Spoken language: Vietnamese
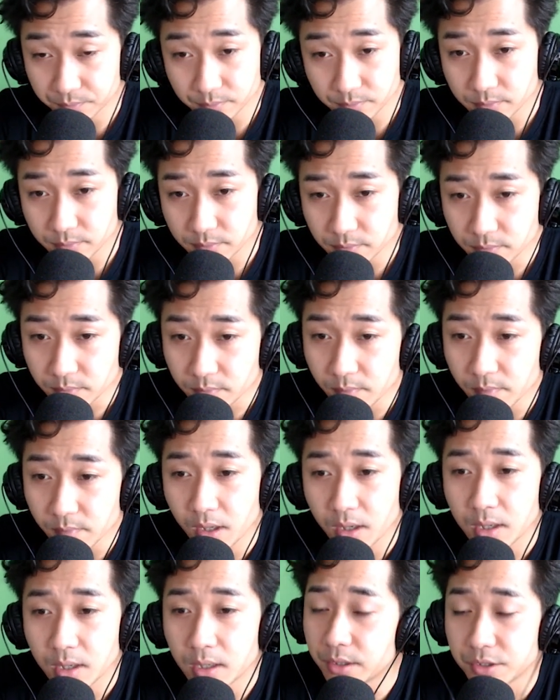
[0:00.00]
mà thành thành
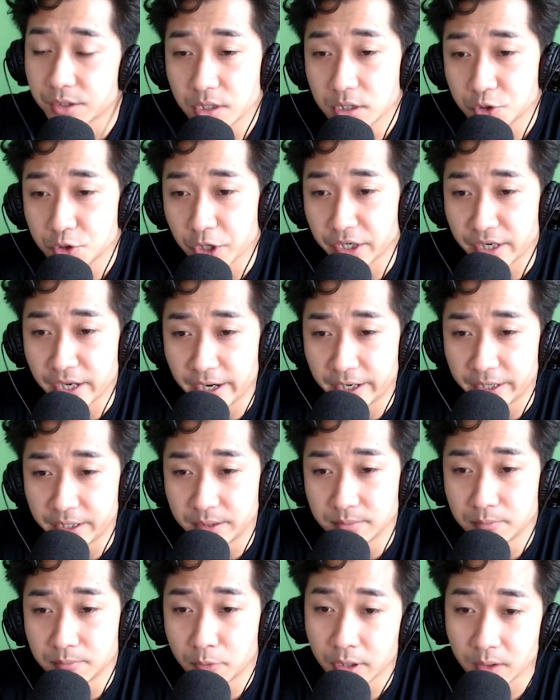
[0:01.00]
thật thật đưa
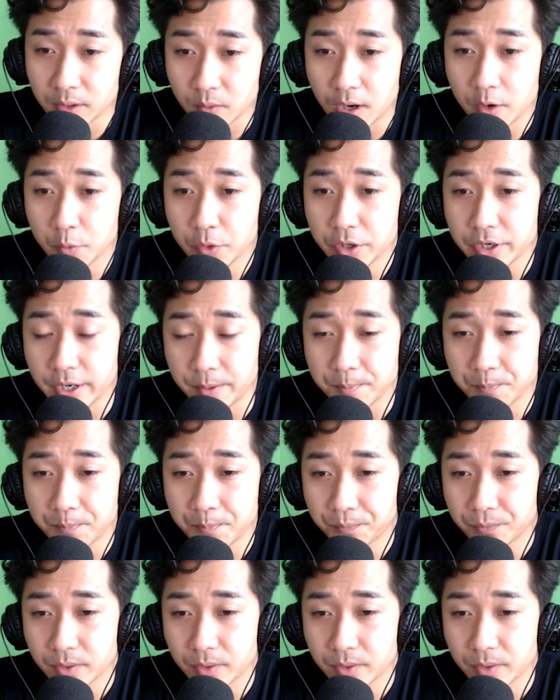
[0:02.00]
thư cho người đưa tin.